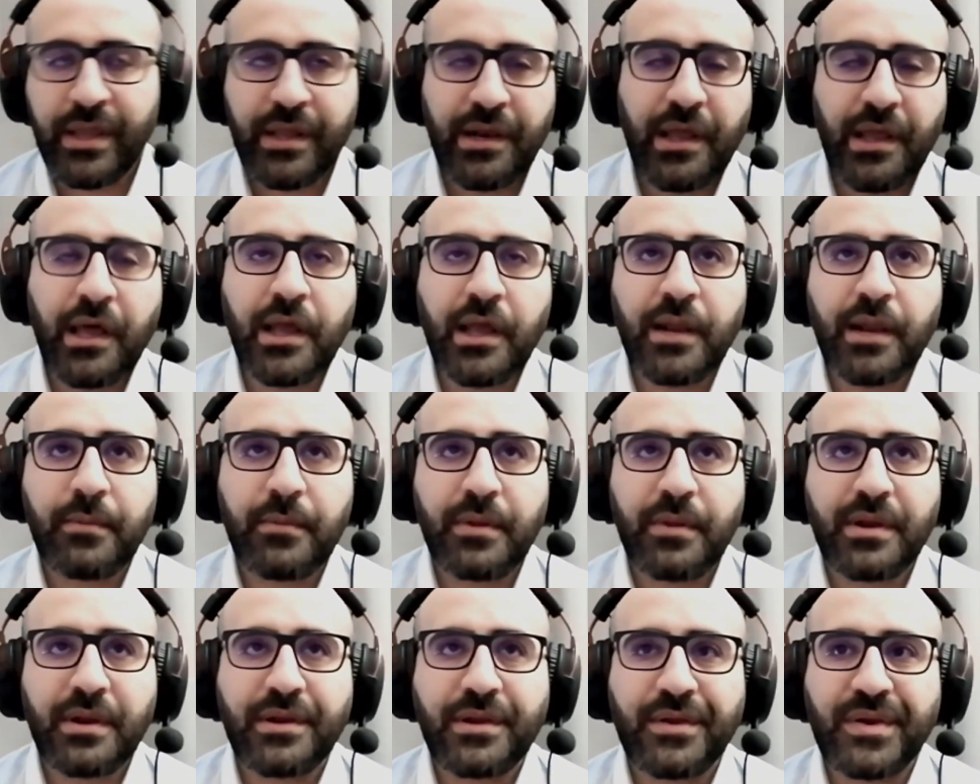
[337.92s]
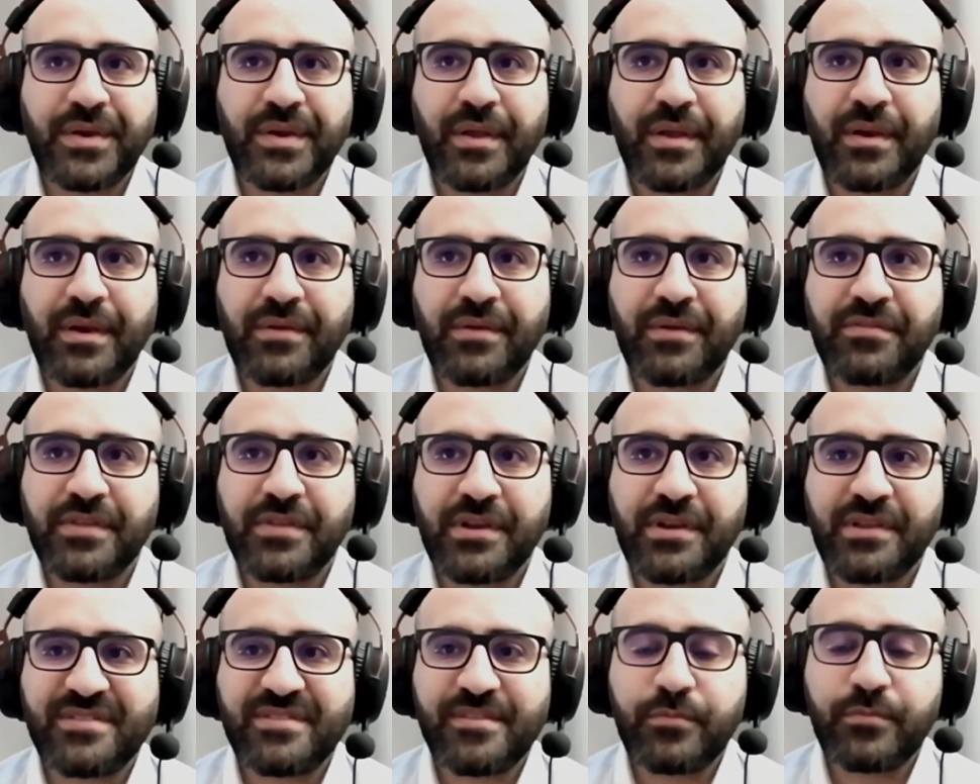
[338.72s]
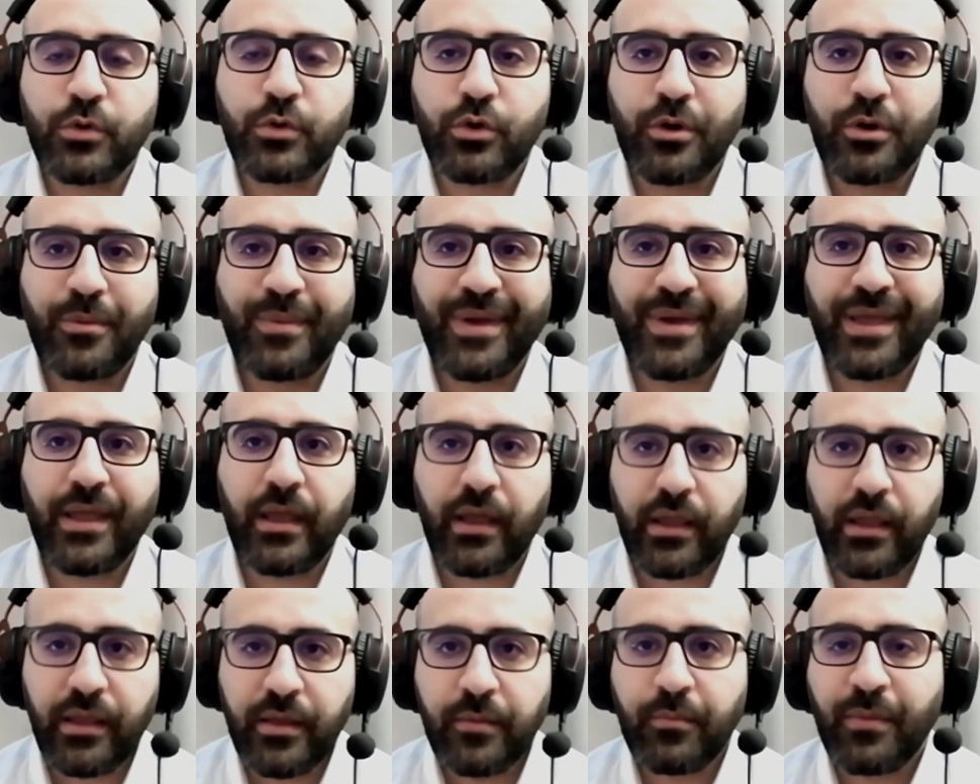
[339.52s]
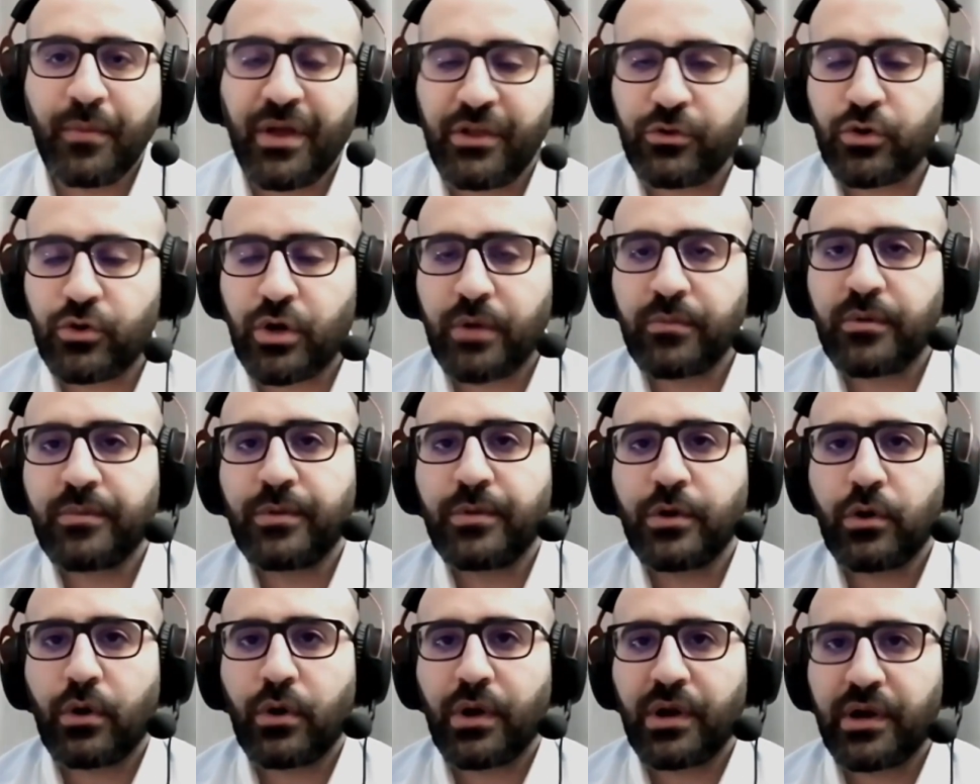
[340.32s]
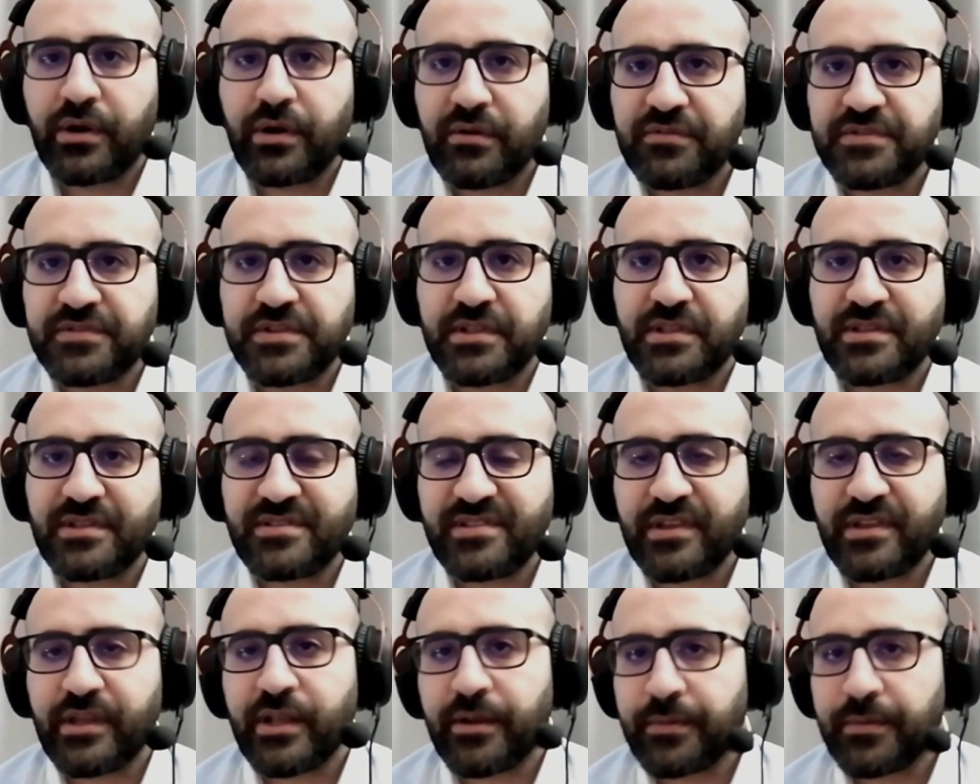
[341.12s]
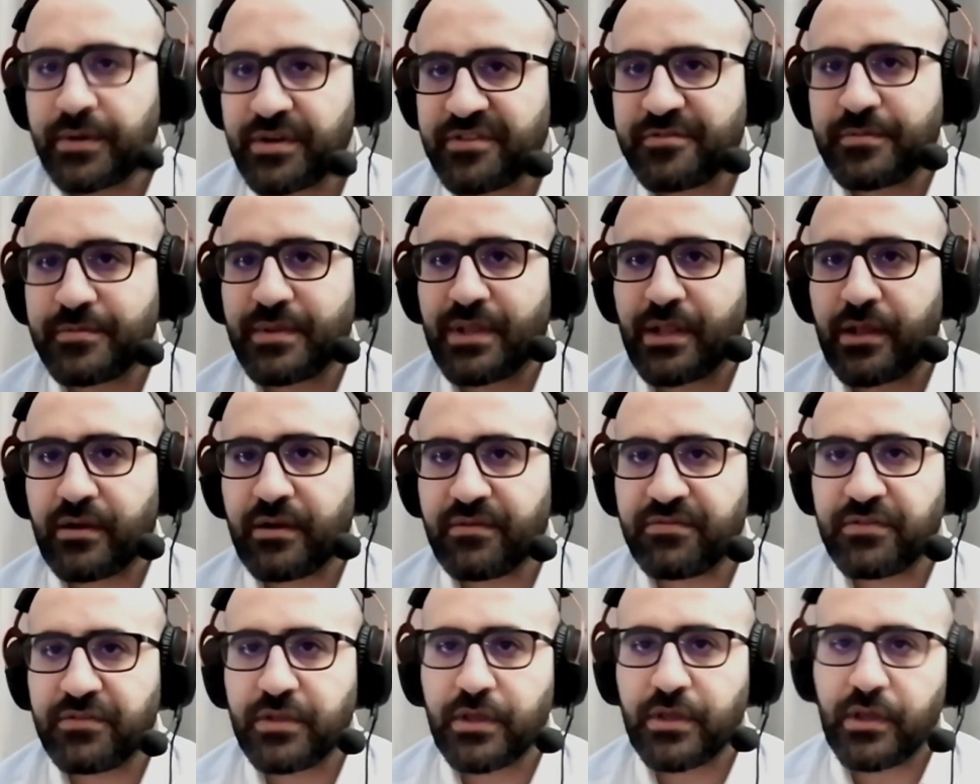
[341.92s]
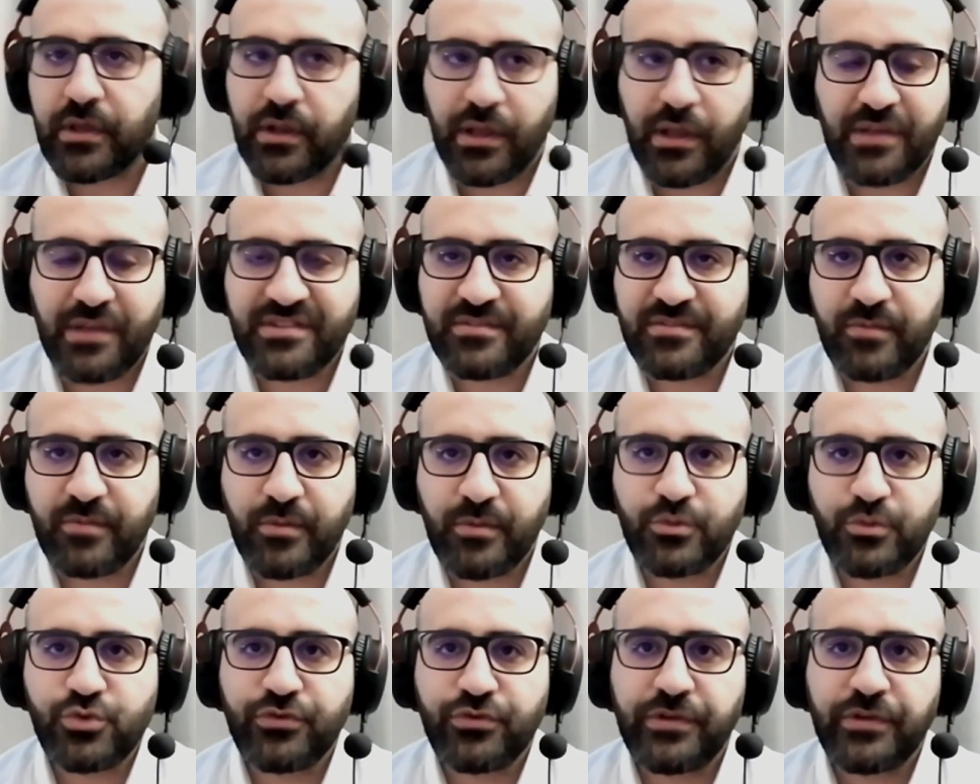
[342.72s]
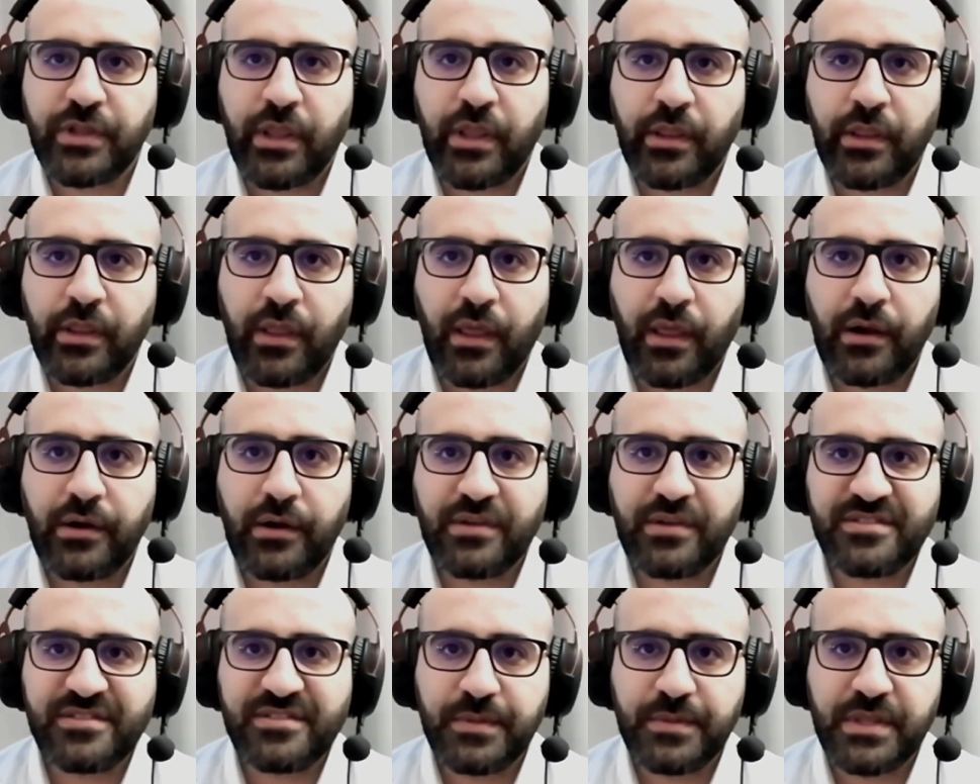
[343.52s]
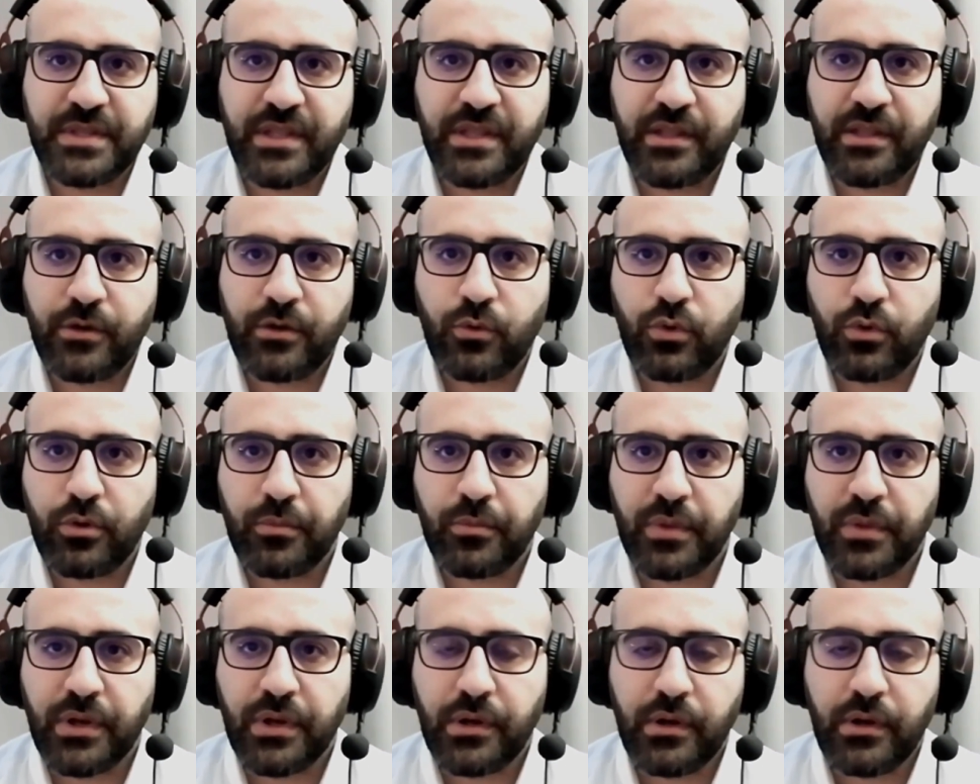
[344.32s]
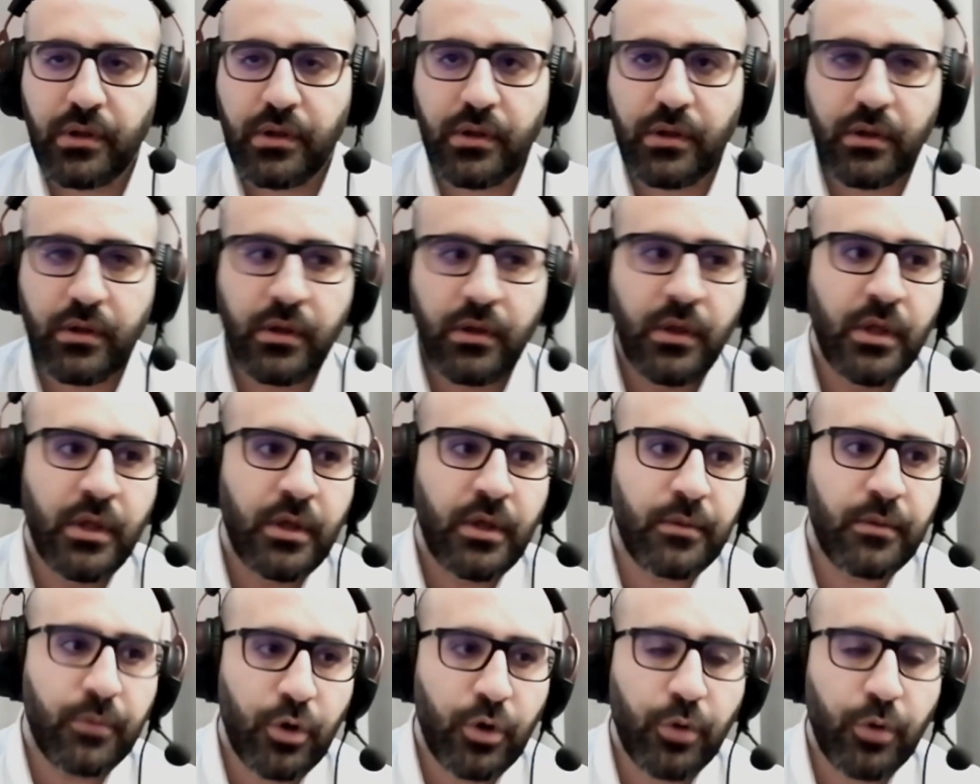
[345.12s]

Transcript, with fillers: لكن اغلب اللي نسميهم البائعين بعضهم عم يبيعوا على نفس التسعيره من نسبه الان اف تي يعني حسب ما بنشوفها نحن على نسب التداول بال نعم.